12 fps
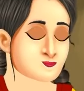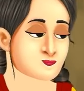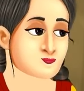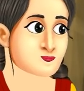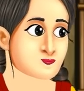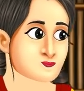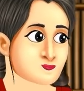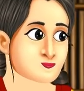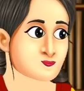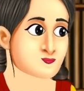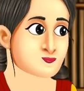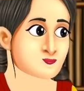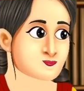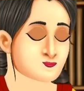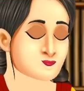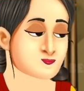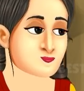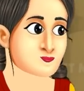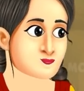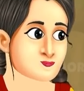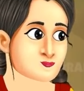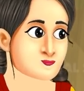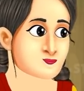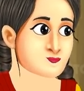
शीना बगल वाले घर में जाती है